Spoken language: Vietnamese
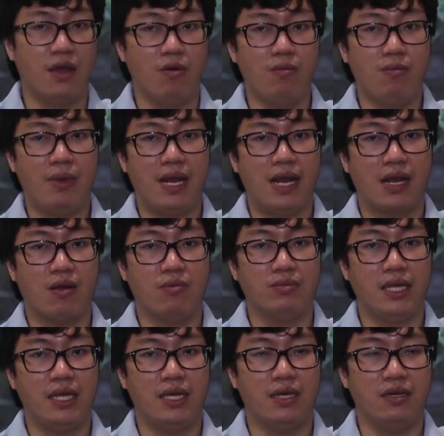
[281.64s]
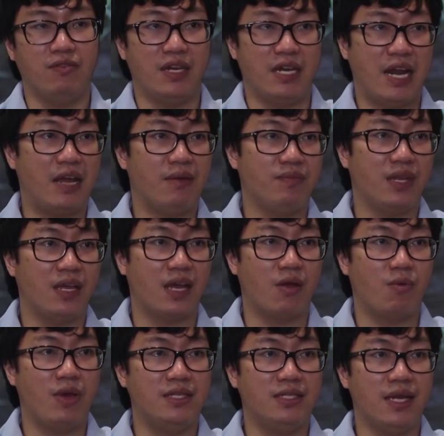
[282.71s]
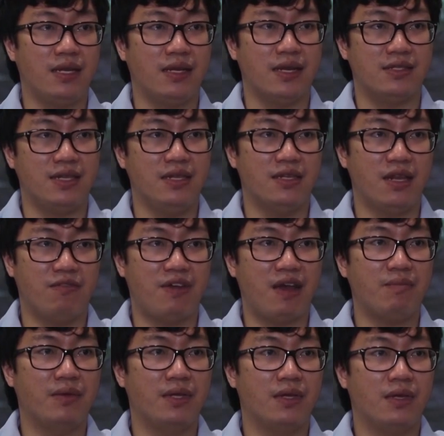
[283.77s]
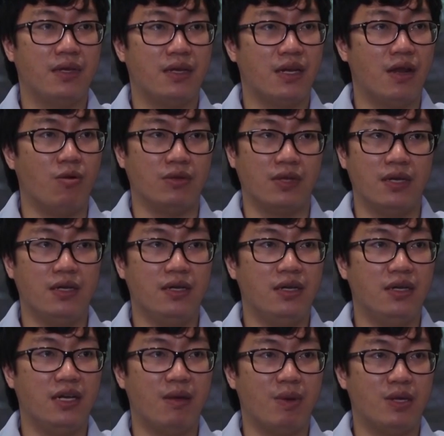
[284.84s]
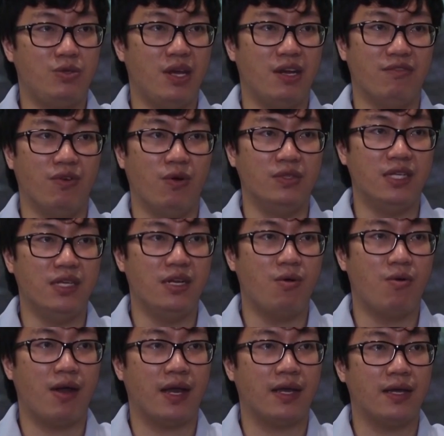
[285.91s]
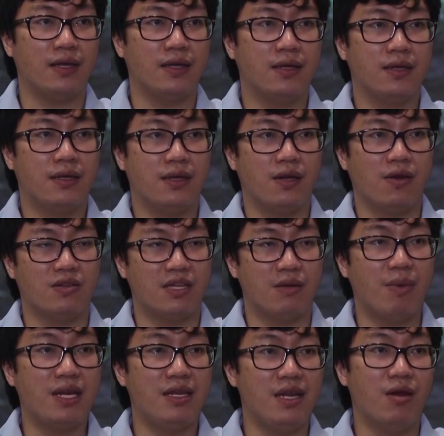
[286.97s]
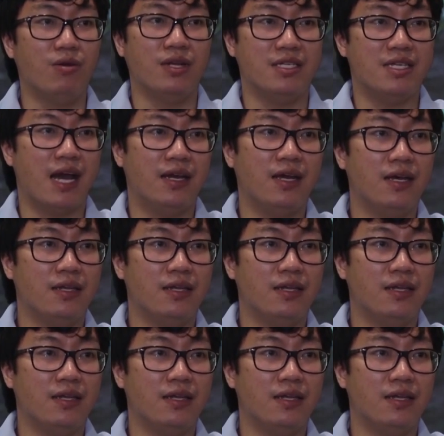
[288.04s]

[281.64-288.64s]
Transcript: Nếu mà là công ty ở Việt Nam thì cái quy trình để xin giấy phép đầu tư để mà chuyển vốn ra nước ngoài á, nó sẽ mất nhiều thời gian